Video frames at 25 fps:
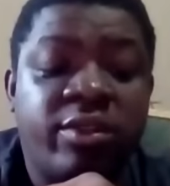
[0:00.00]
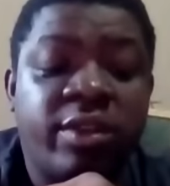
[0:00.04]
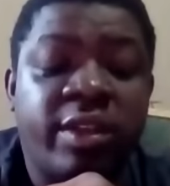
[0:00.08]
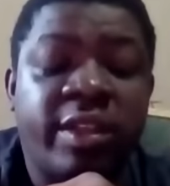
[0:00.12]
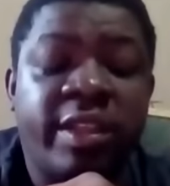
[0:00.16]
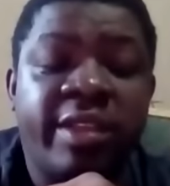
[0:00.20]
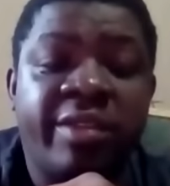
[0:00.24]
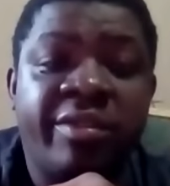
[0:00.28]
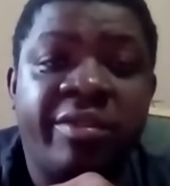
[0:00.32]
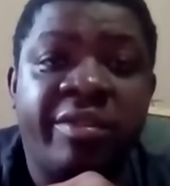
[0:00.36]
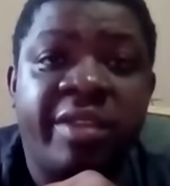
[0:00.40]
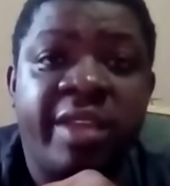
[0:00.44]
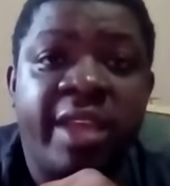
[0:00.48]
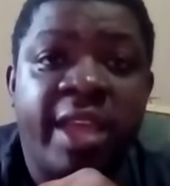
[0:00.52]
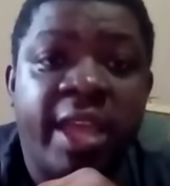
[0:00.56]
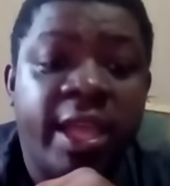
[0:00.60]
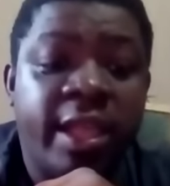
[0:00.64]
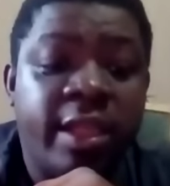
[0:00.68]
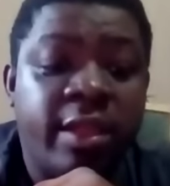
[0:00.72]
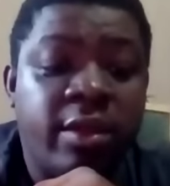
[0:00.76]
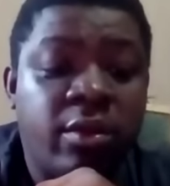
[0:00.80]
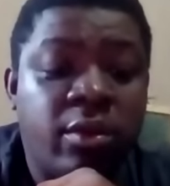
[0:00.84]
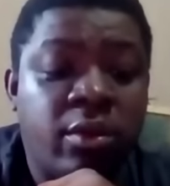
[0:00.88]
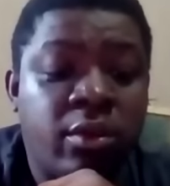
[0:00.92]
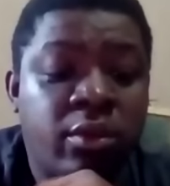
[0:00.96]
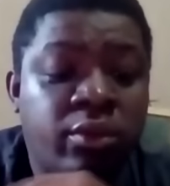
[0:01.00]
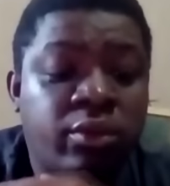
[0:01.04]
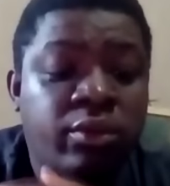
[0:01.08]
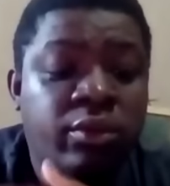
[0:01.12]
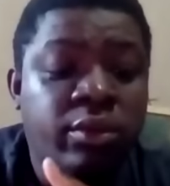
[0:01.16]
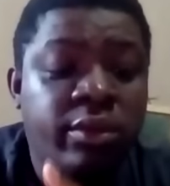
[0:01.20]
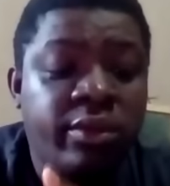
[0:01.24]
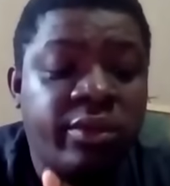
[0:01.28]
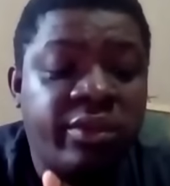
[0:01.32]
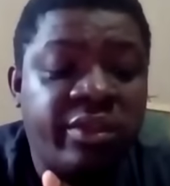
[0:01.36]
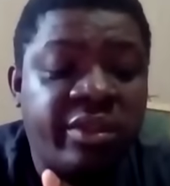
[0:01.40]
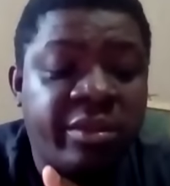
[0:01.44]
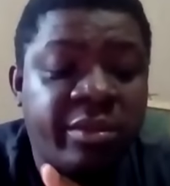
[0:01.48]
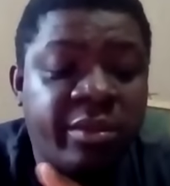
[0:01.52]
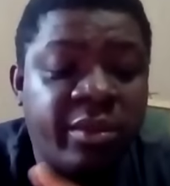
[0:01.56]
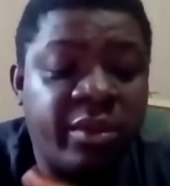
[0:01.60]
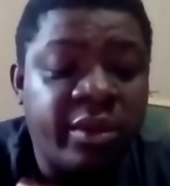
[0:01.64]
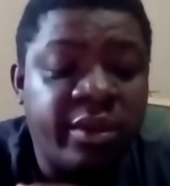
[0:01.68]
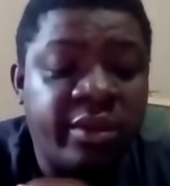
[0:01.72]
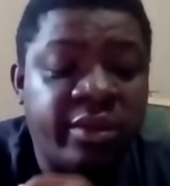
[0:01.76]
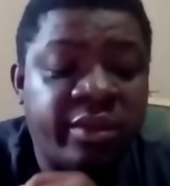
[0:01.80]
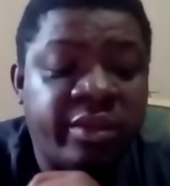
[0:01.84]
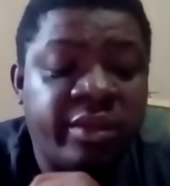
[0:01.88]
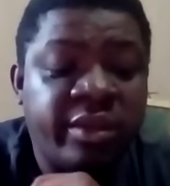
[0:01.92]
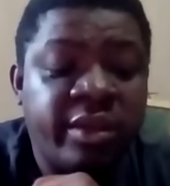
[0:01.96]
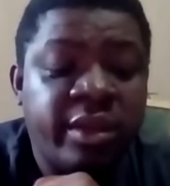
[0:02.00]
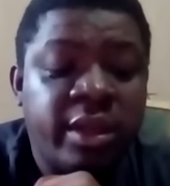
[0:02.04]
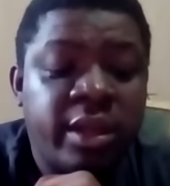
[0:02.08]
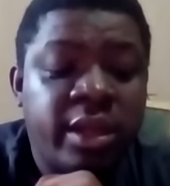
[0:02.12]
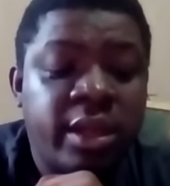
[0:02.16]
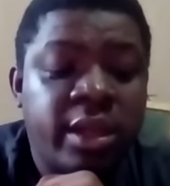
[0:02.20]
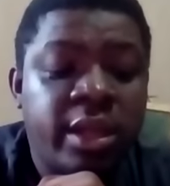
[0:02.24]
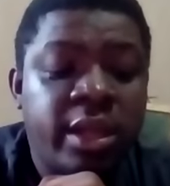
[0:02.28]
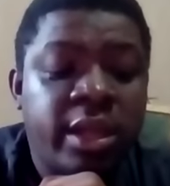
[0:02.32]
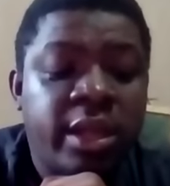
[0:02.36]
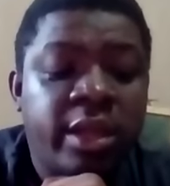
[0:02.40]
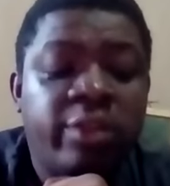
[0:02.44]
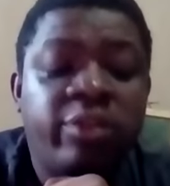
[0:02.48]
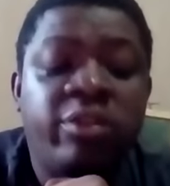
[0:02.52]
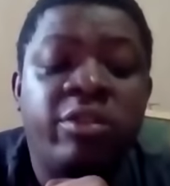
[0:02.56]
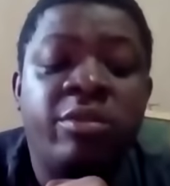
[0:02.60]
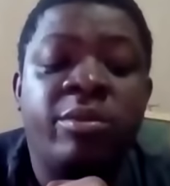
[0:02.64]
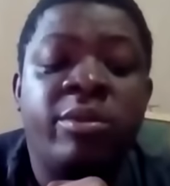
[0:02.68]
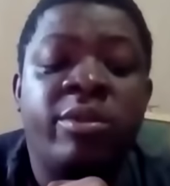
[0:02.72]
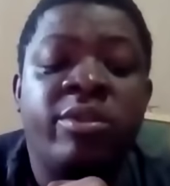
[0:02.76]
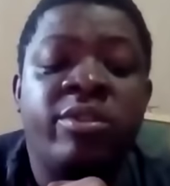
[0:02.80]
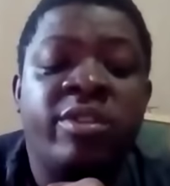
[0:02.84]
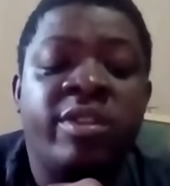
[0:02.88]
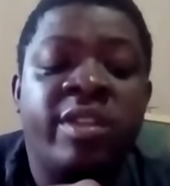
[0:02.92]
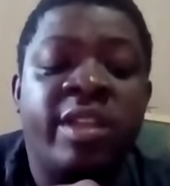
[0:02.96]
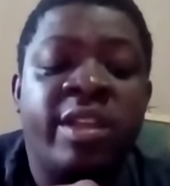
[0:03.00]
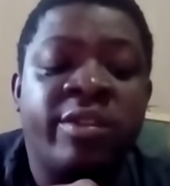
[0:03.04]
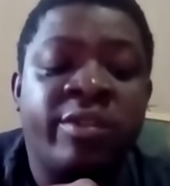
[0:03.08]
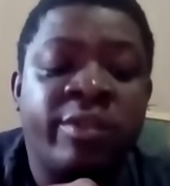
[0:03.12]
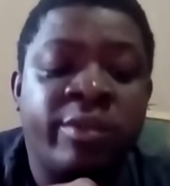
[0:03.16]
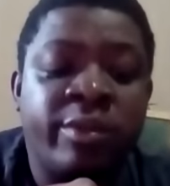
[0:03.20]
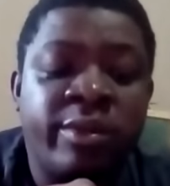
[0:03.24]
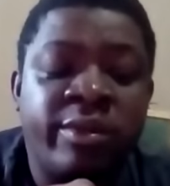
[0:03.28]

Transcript: JSL ou Júlio Simões de Mogi das